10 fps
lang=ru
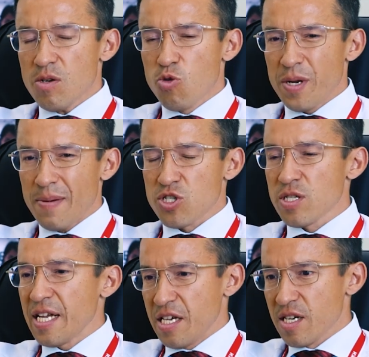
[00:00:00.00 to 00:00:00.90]
ну, прям
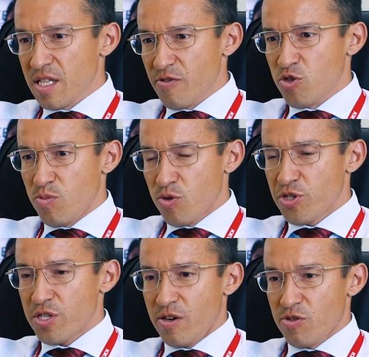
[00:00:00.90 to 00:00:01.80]
желание иногда все
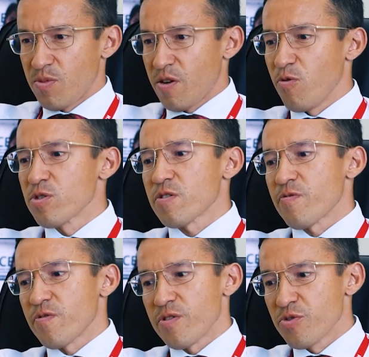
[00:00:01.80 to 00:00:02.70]
бросить, да, вот марафонцев
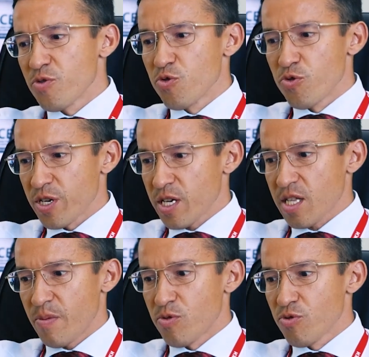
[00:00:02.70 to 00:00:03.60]
интервью у них
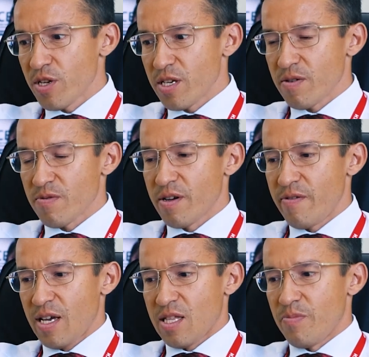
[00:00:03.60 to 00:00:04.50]
когда берут, они
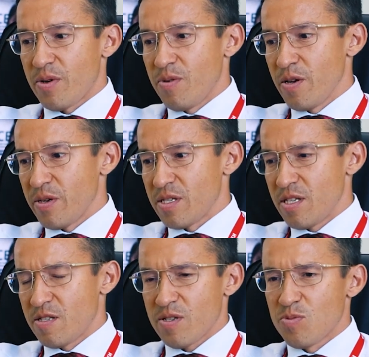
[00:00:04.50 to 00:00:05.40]
говорят там проблемы с
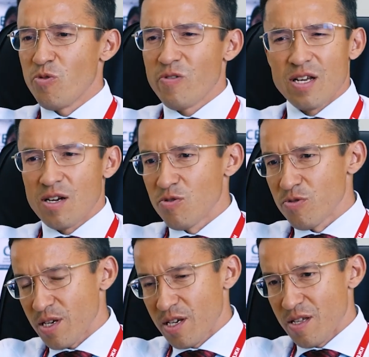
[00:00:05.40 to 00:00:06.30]
38-го или
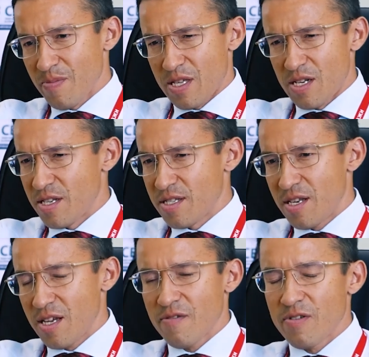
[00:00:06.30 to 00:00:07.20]
какого-то километра, или
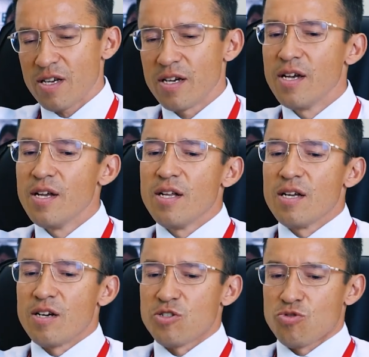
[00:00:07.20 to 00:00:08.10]
33-го или
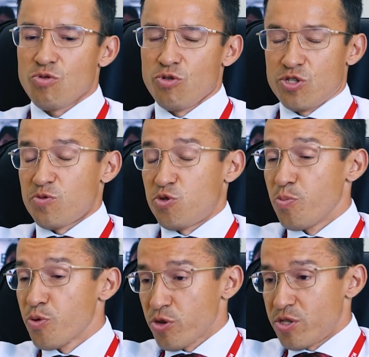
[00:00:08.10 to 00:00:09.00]
Э, что хочется все
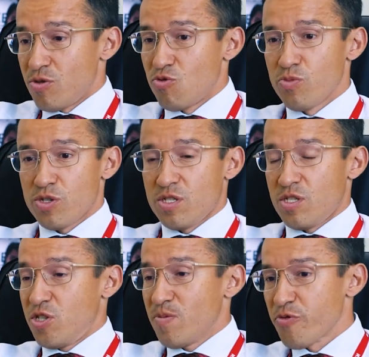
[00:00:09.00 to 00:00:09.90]
бросить, думаешь,
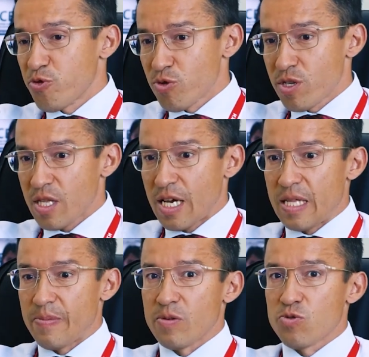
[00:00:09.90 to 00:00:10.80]
зачем мне все это
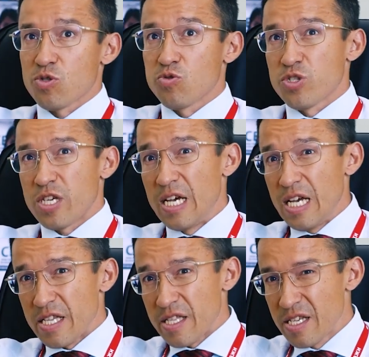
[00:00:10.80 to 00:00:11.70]
надо, потому что, слушайте,
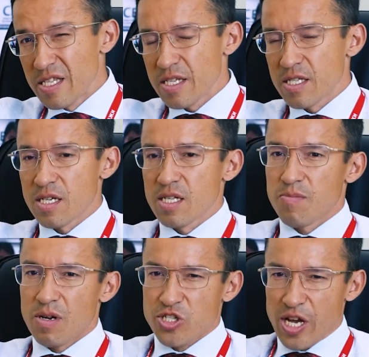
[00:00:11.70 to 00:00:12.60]
длинные циклы,
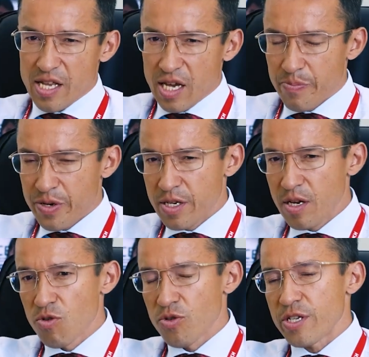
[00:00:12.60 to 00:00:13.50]
большая
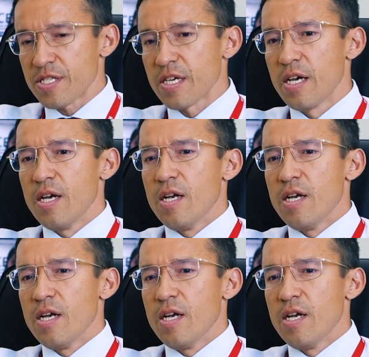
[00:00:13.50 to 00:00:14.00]
неопределенность,